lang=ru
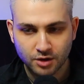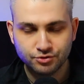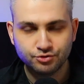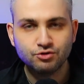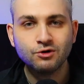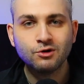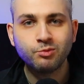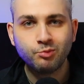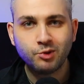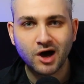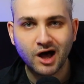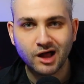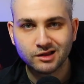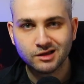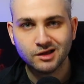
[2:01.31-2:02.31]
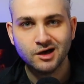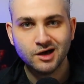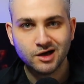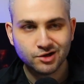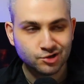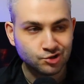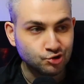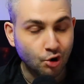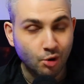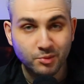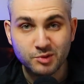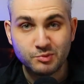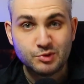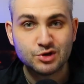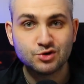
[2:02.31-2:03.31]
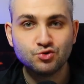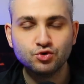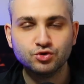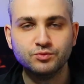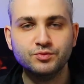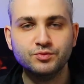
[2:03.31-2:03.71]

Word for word: дух пал. Гномы бегут,